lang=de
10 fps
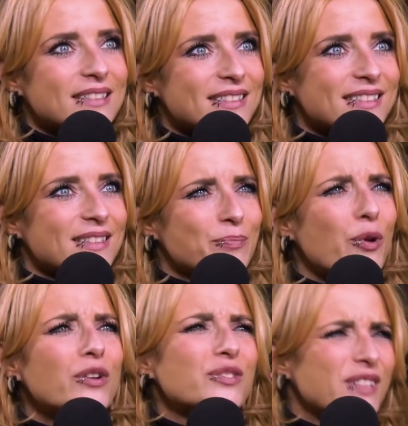Das, das ist
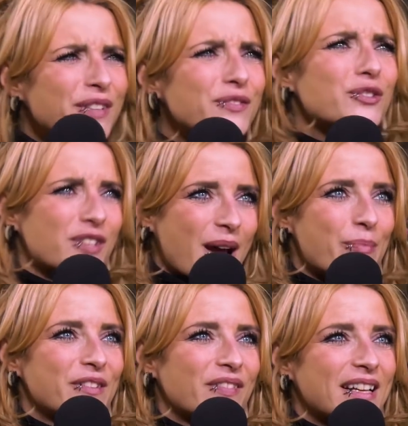blöd, so tief zu
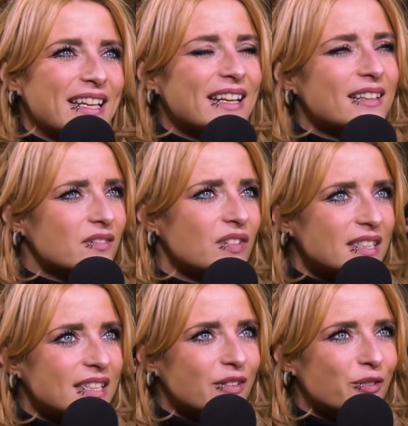stapeln, weil jeder ist
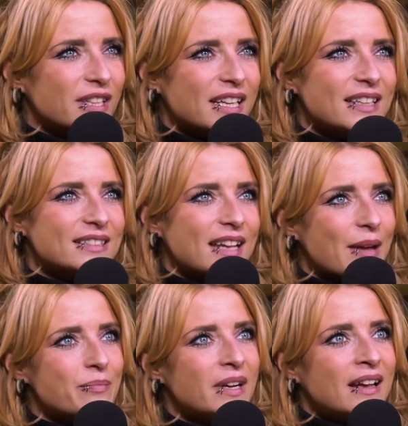wichtig und jeder in
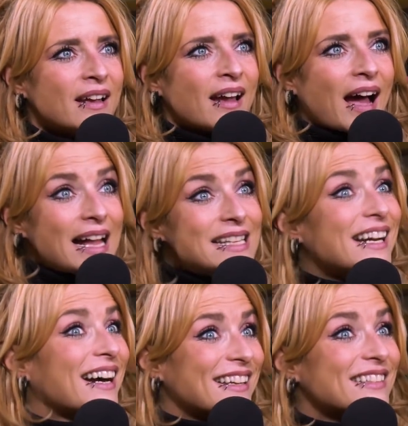seinem
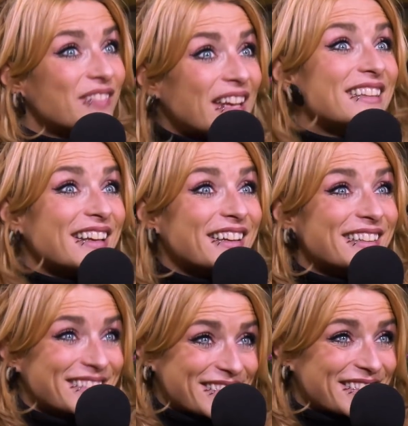Alltag ist wichtig.